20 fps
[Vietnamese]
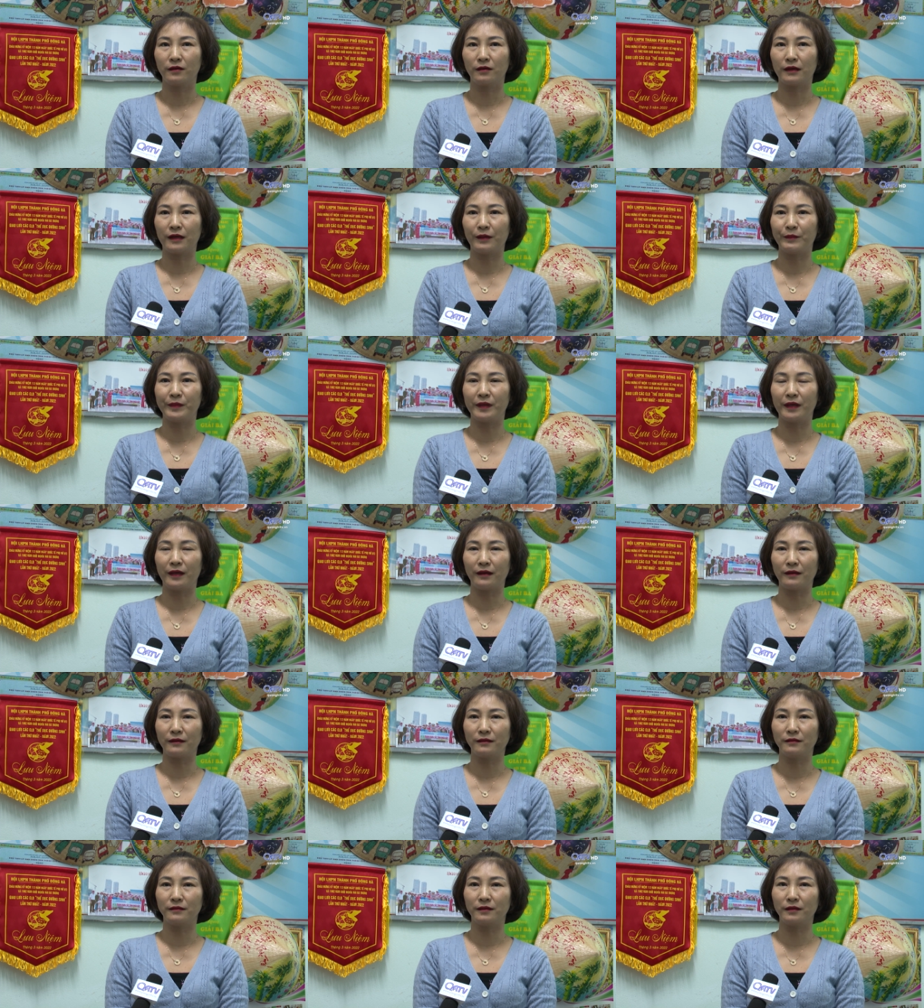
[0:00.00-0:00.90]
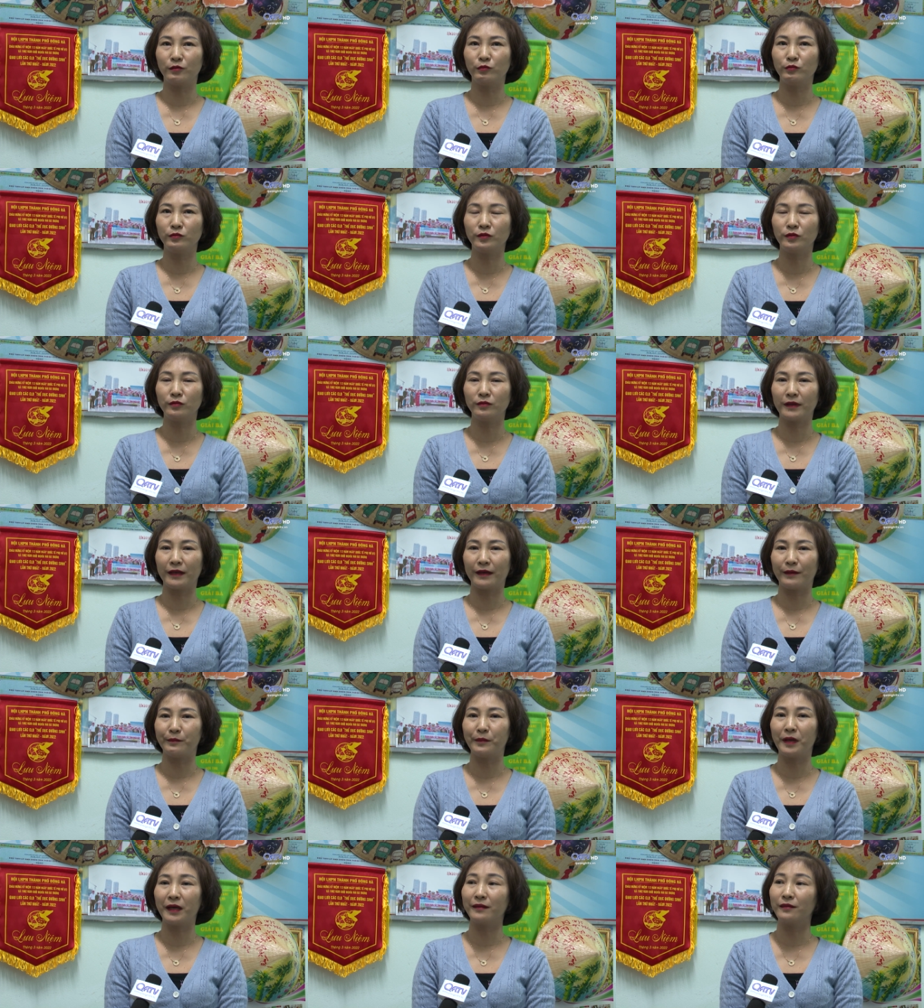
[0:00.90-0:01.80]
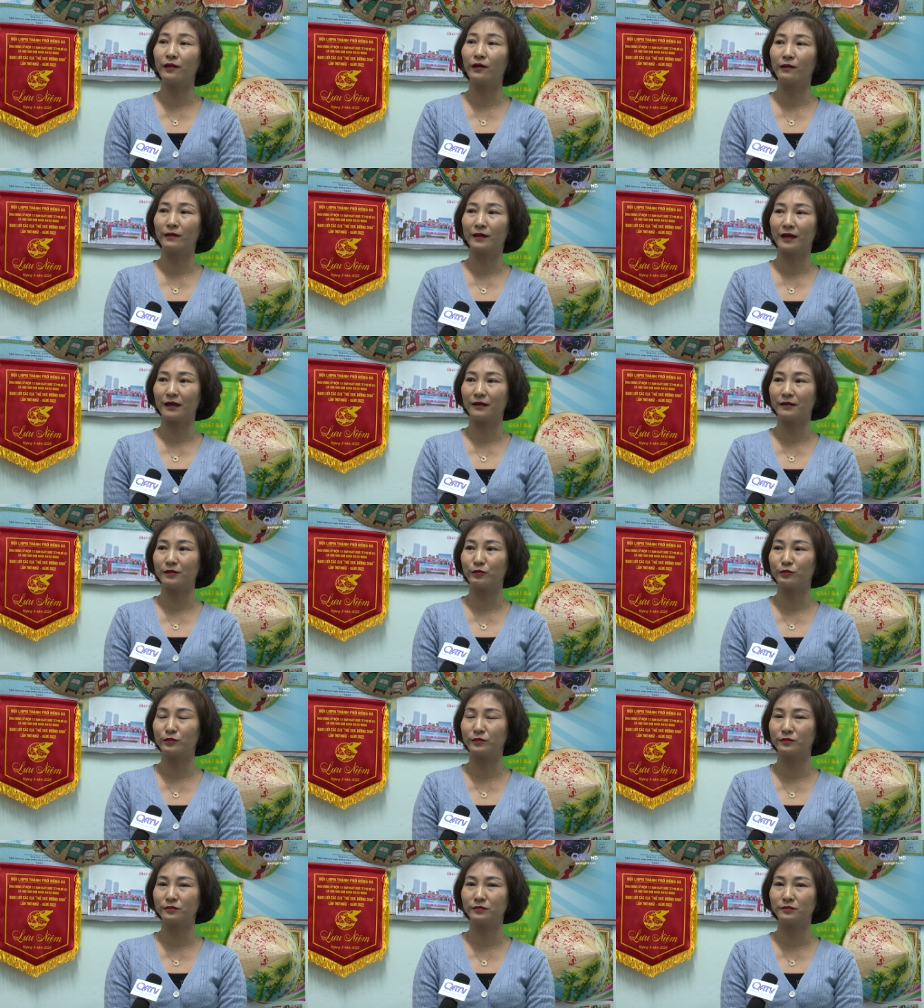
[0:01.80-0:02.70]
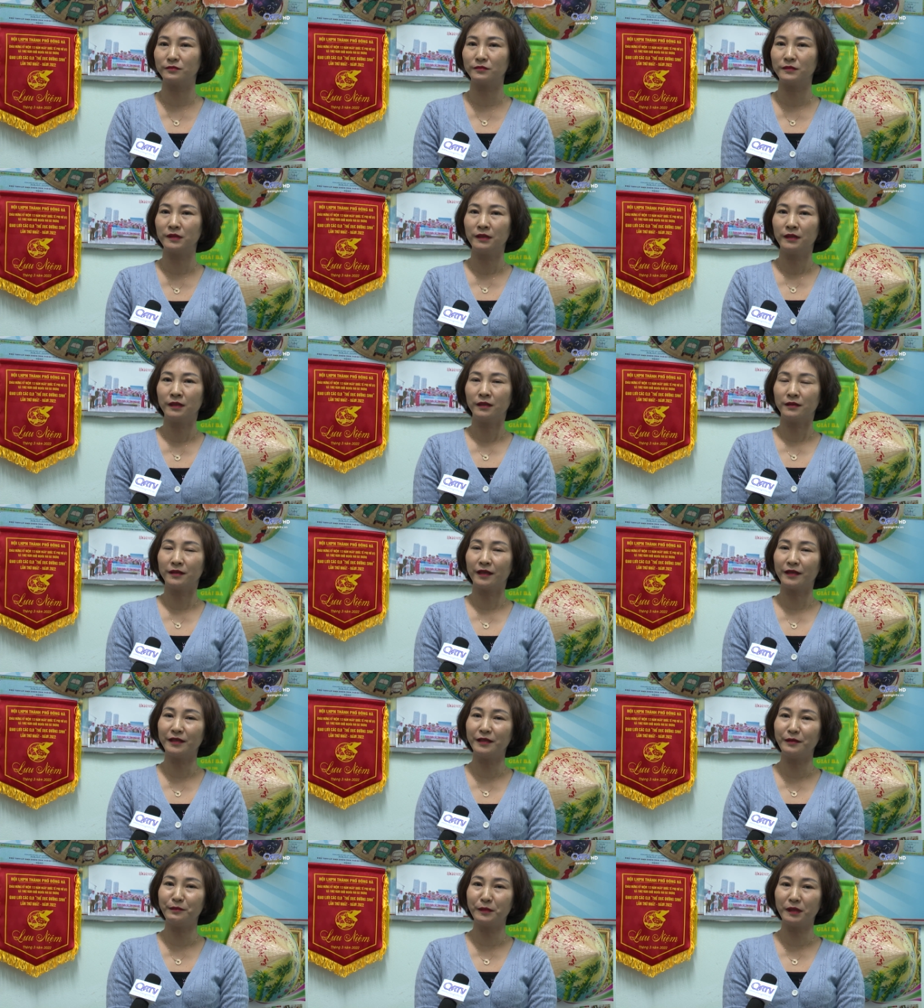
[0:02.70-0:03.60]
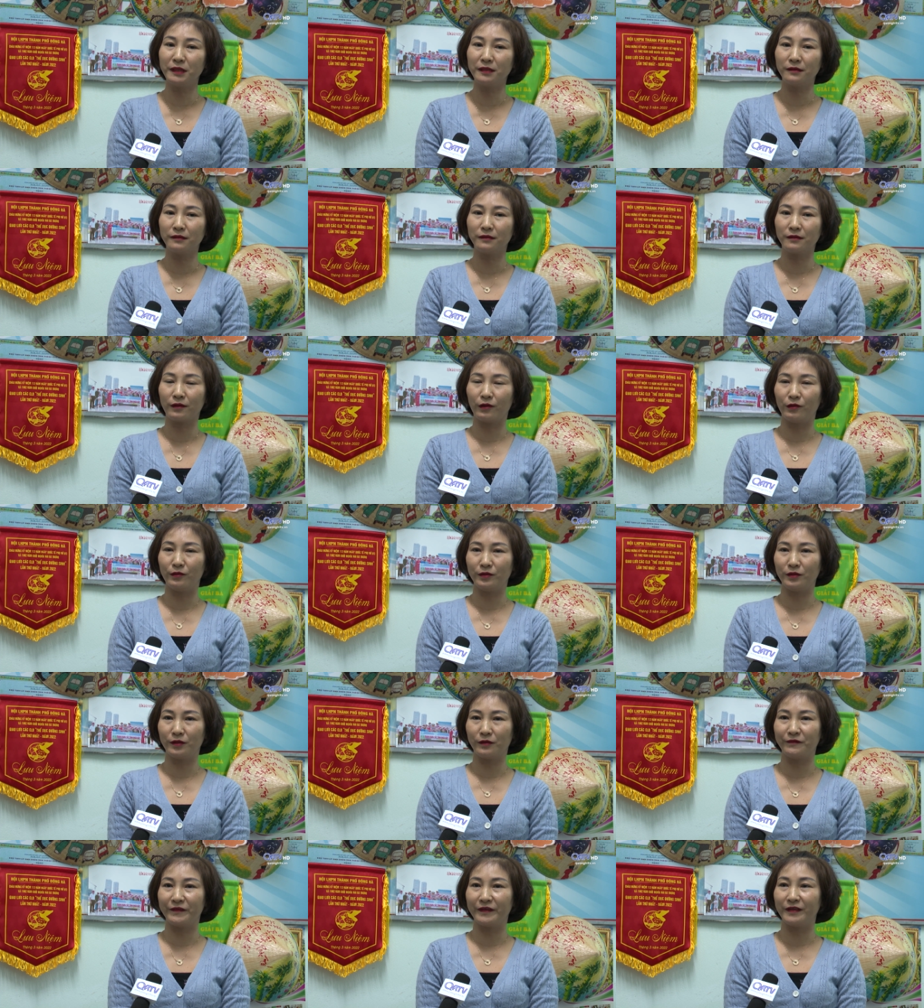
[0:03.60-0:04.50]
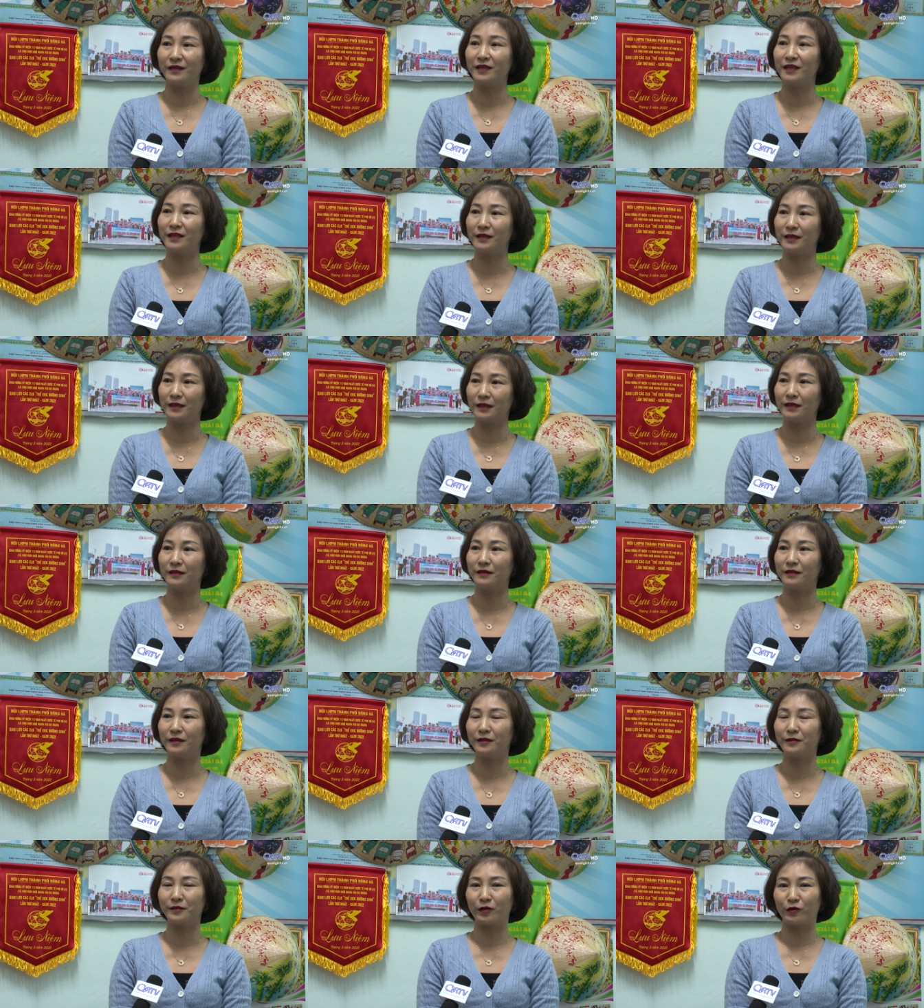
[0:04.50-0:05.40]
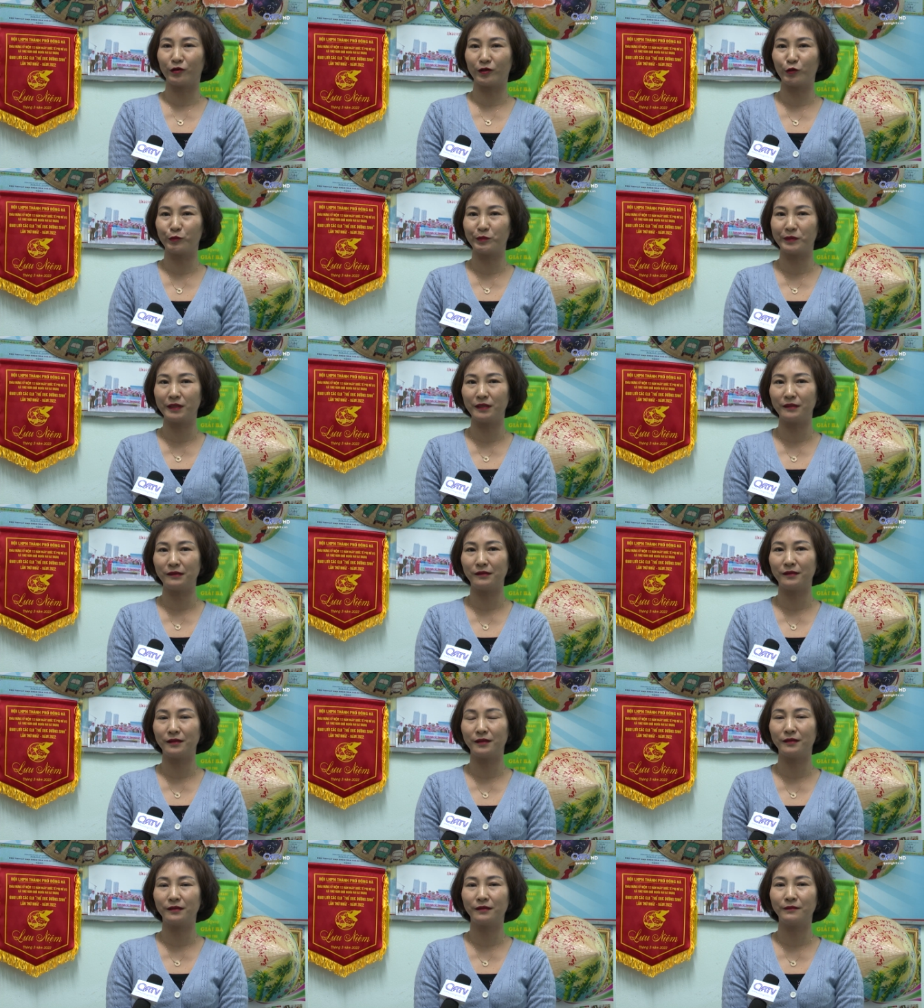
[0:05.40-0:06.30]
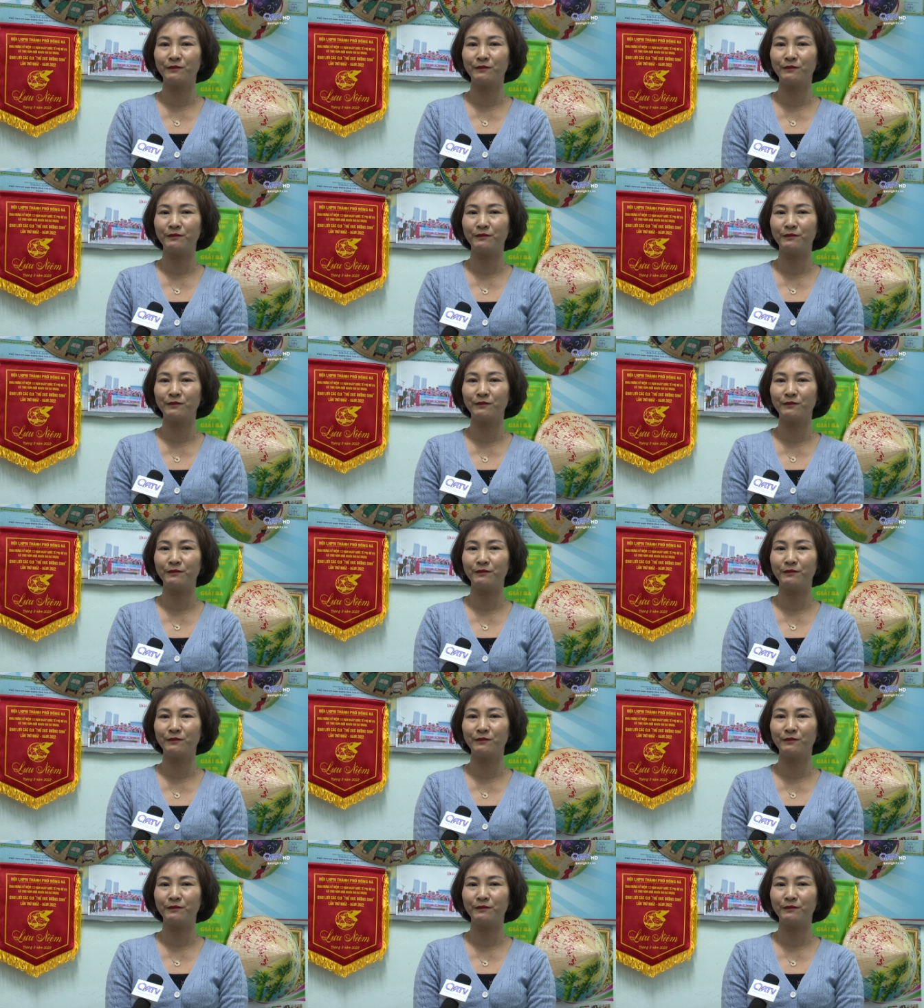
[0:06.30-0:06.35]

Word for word: cảm giác không không dám bày tỏ ra trong gia đình mình có những vấn đề gì nên có hộp thư nên thì